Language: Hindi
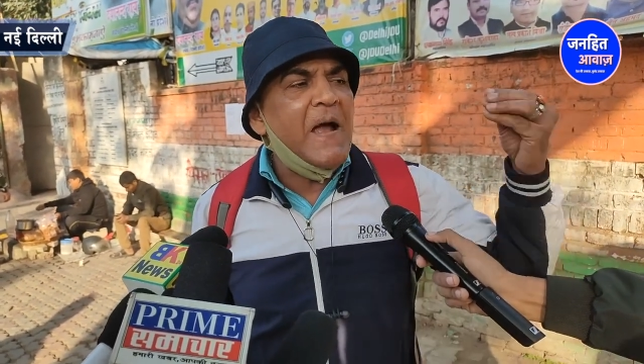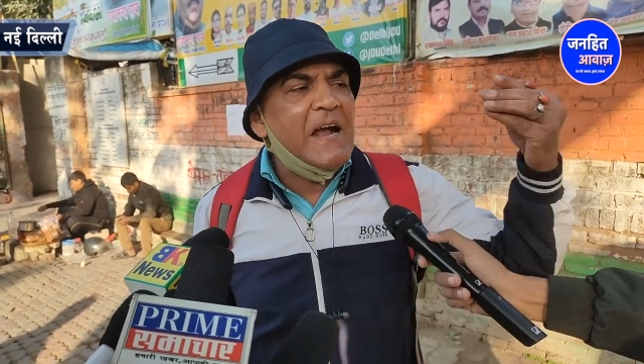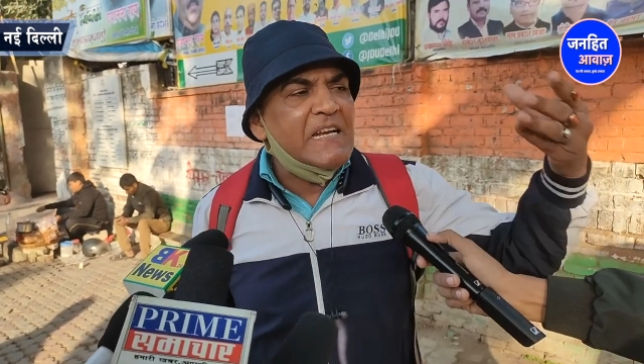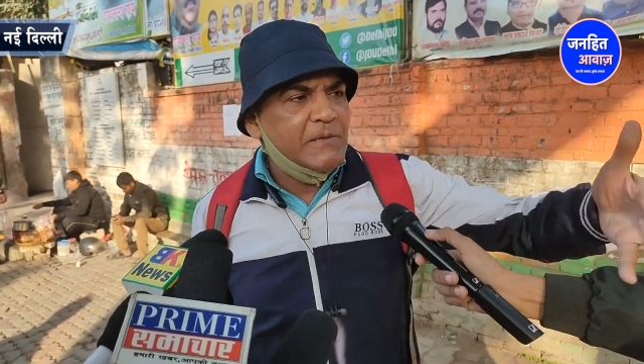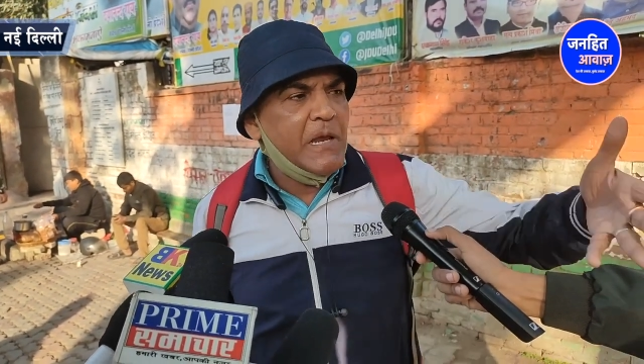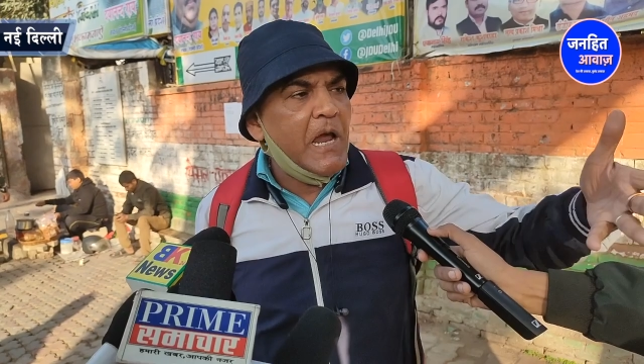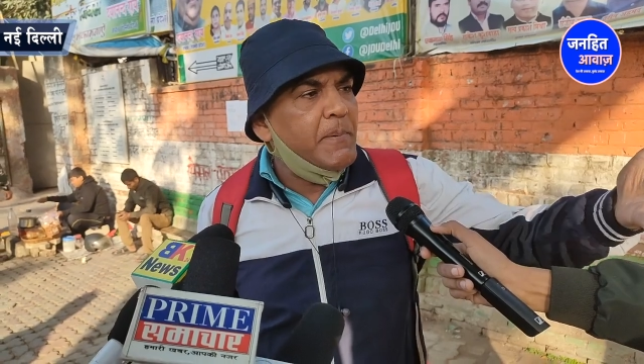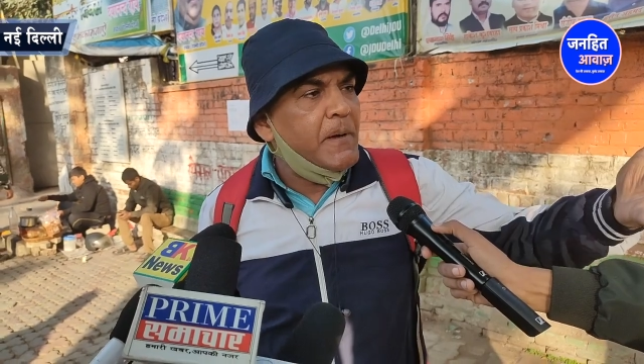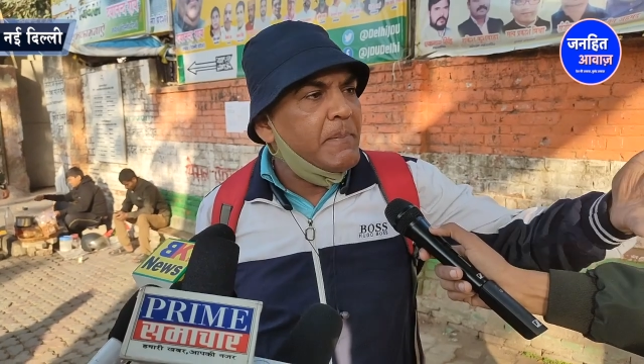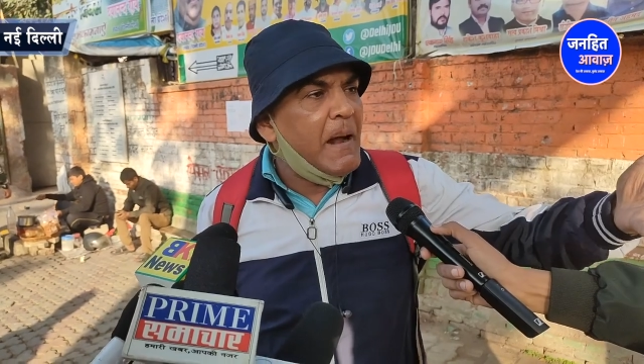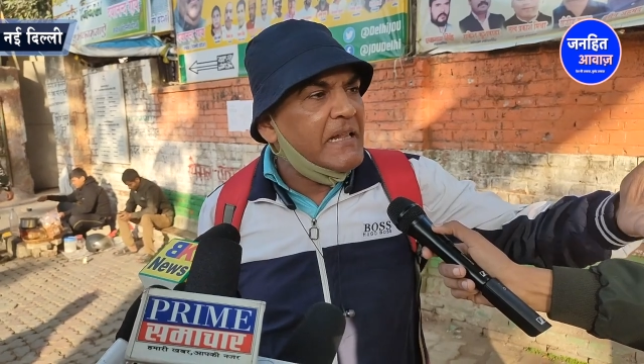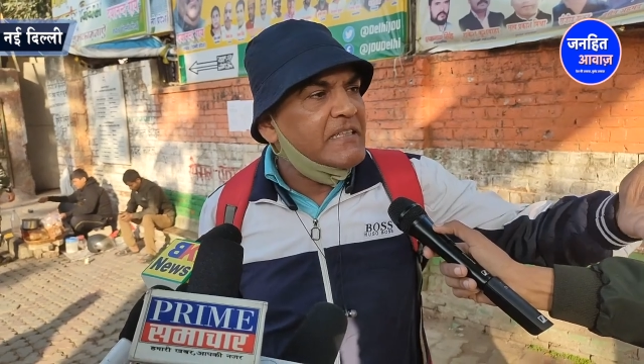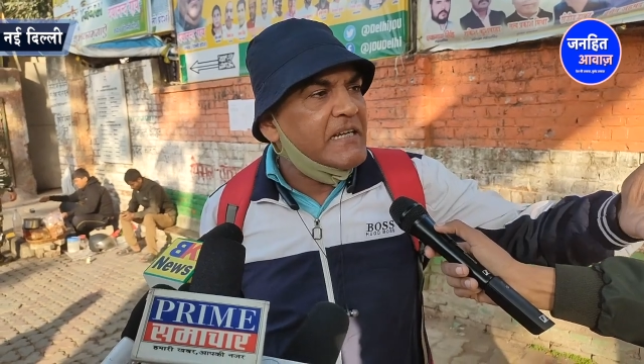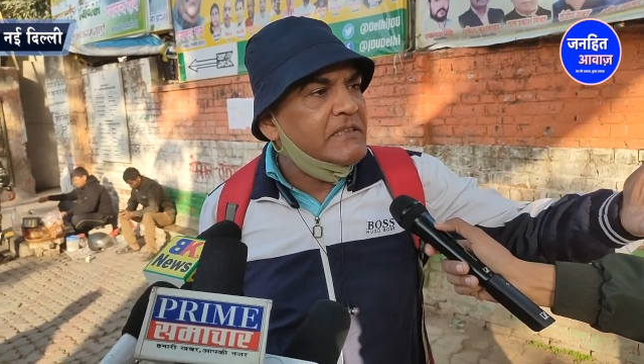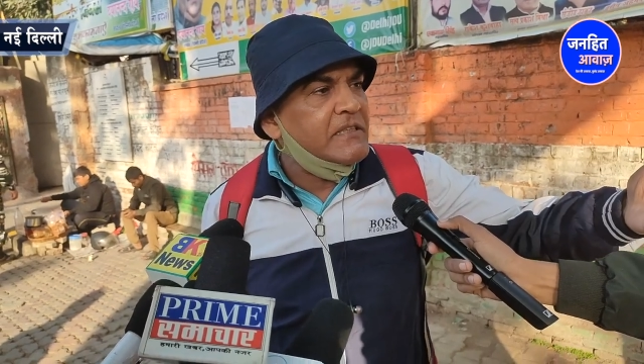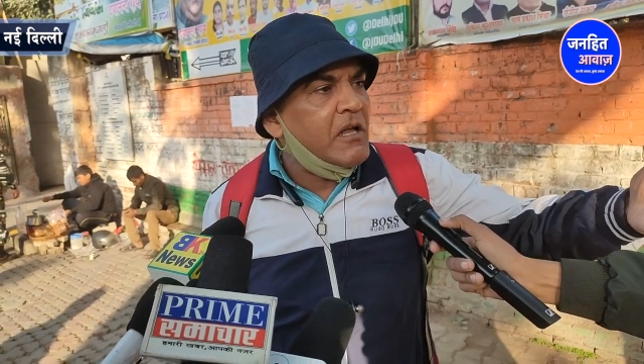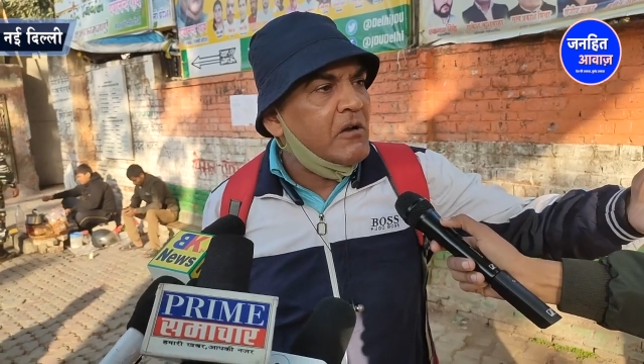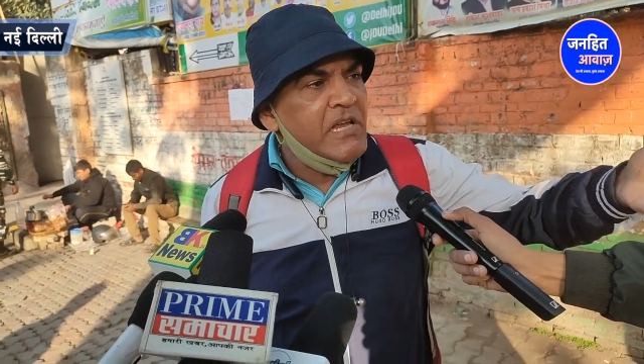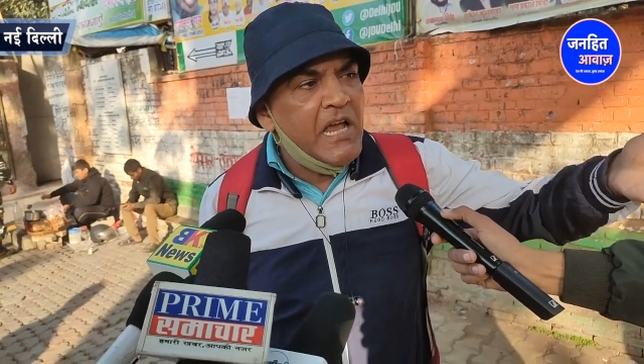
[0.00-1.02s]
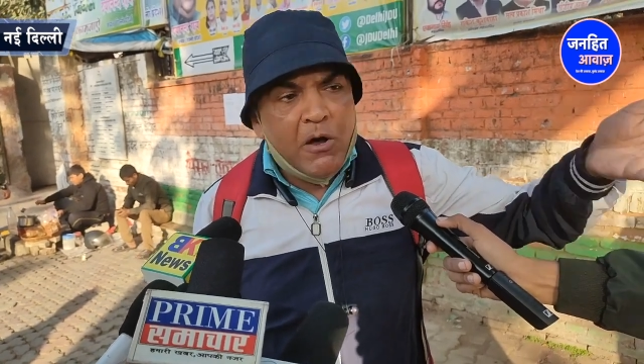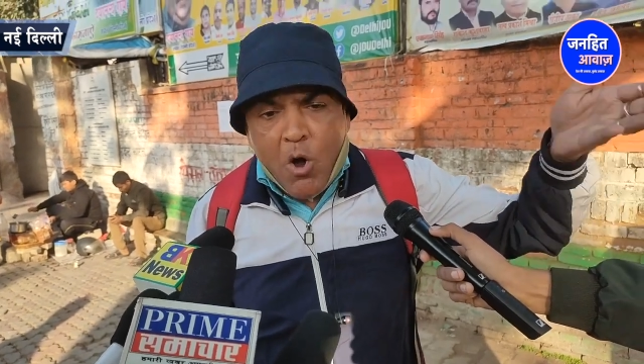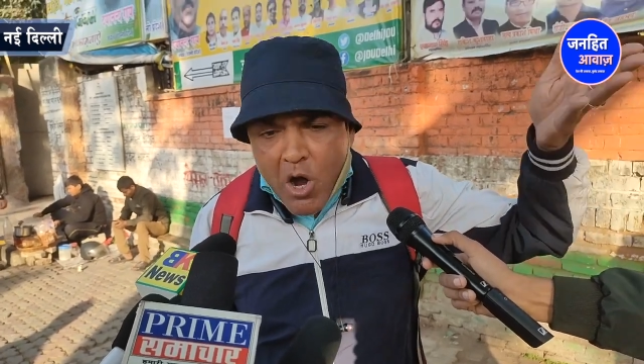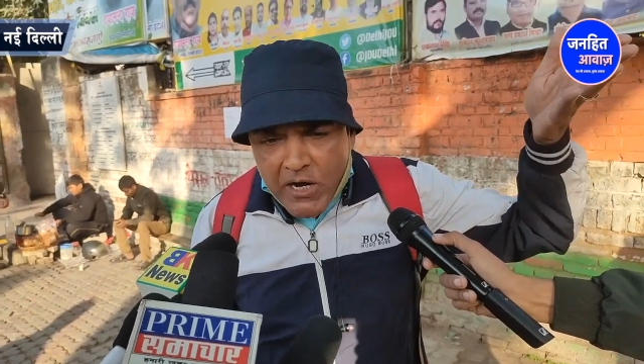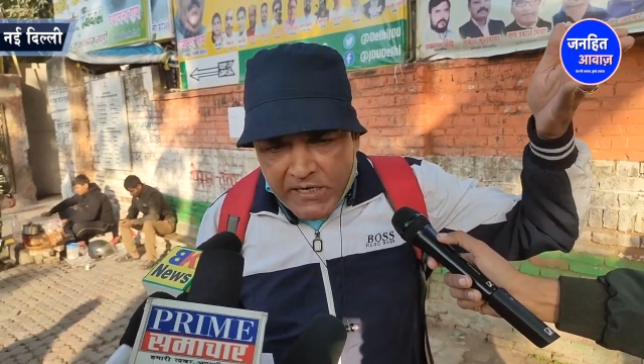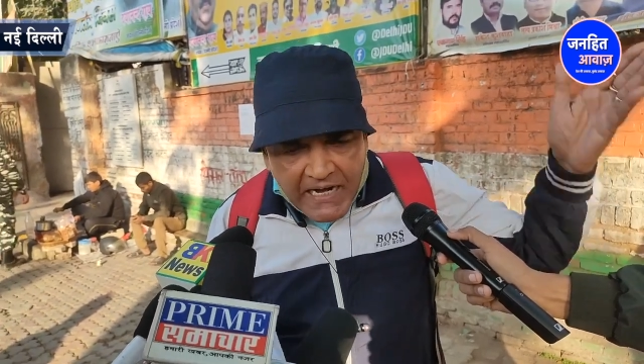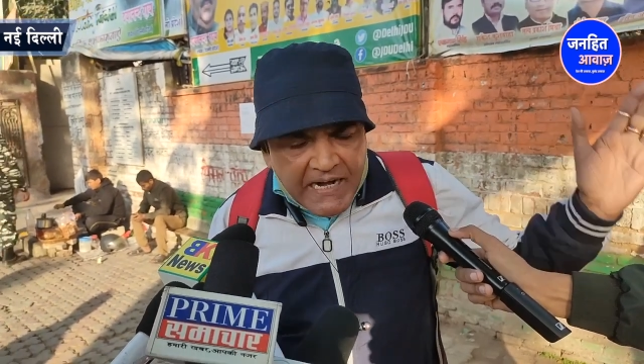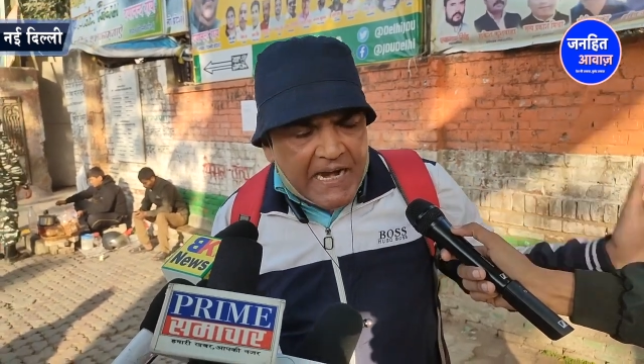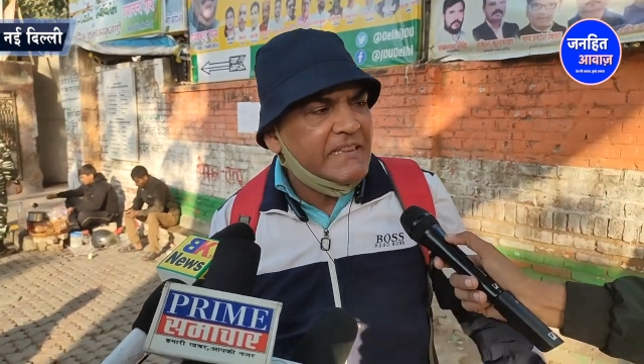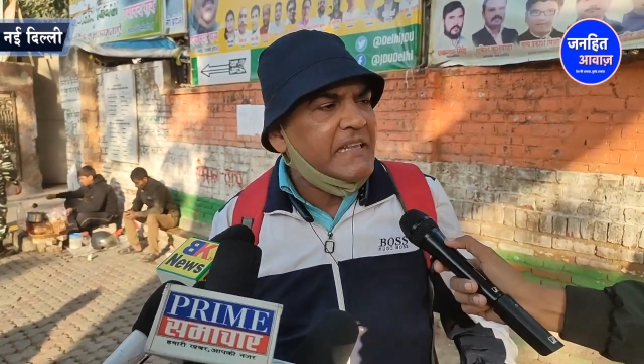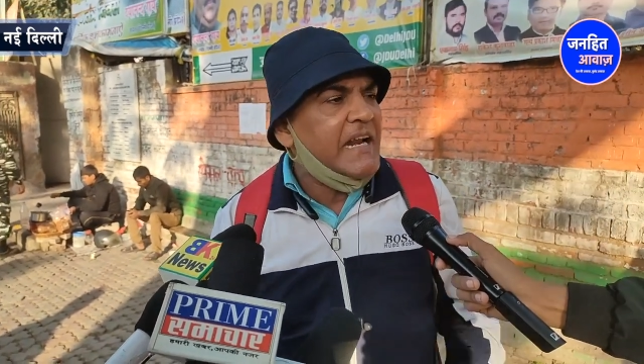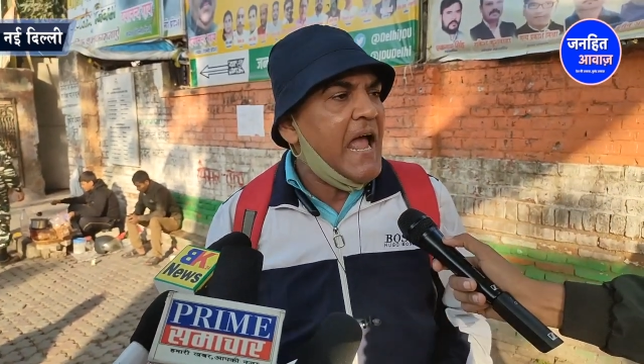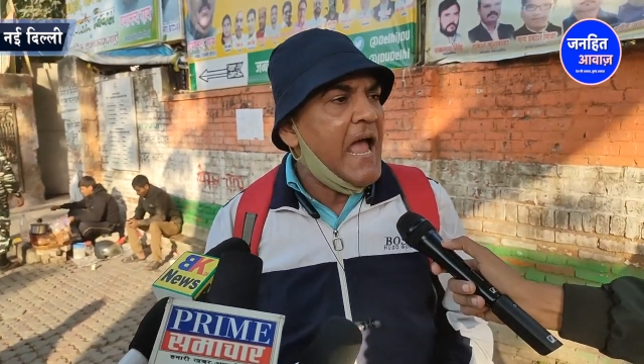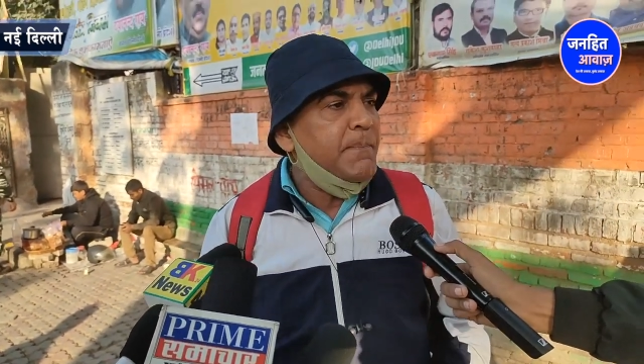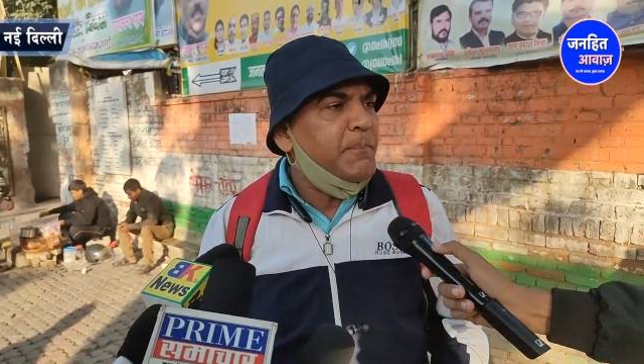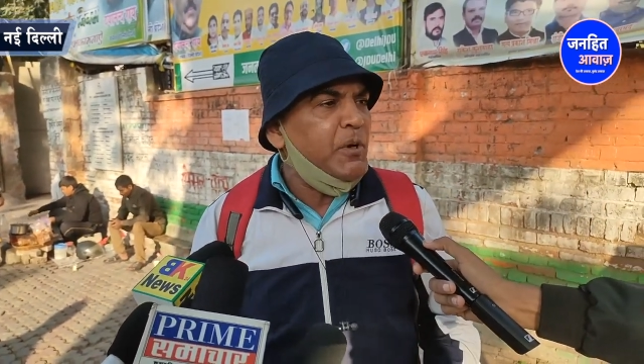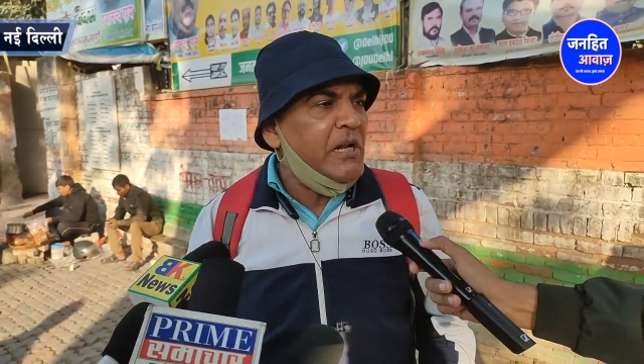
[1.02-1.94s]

फैक्ट्स के ऊपर बात करता हूँ ये हो ही गलत रहा है